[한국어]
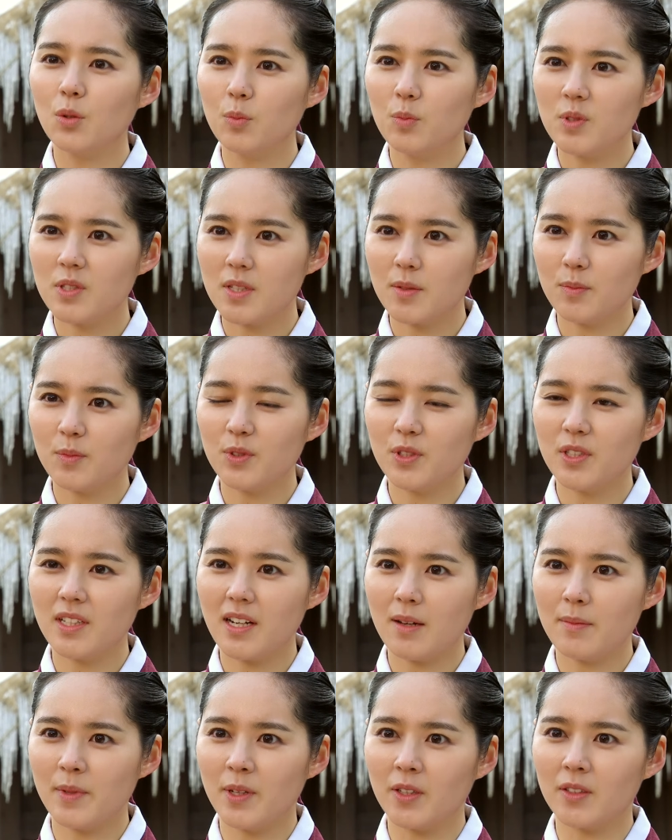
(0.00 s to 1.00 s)
높으신
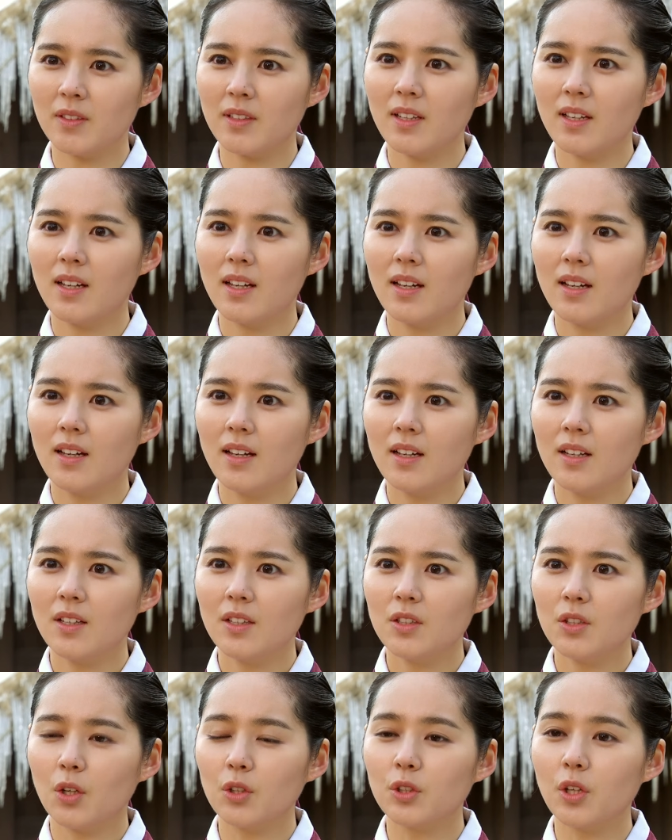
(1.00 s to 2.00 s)
분이라면
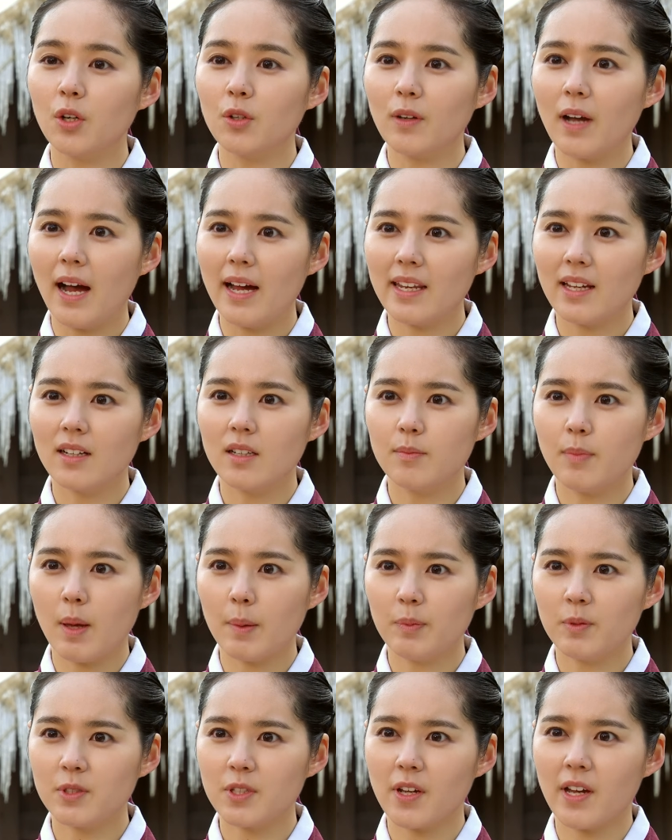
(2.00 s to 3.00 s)
더더욱 아량을
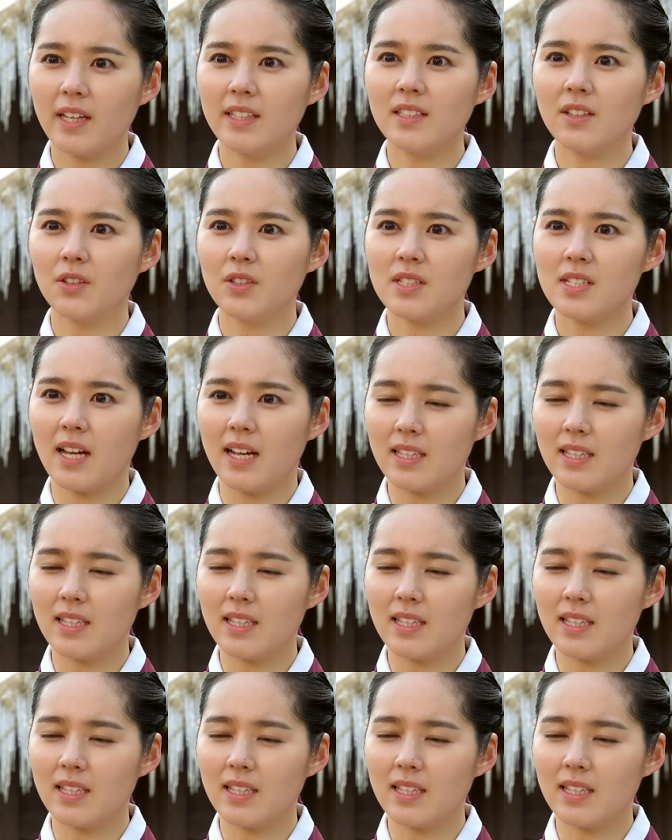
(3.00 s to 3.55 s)
베푸셔야 하는 것이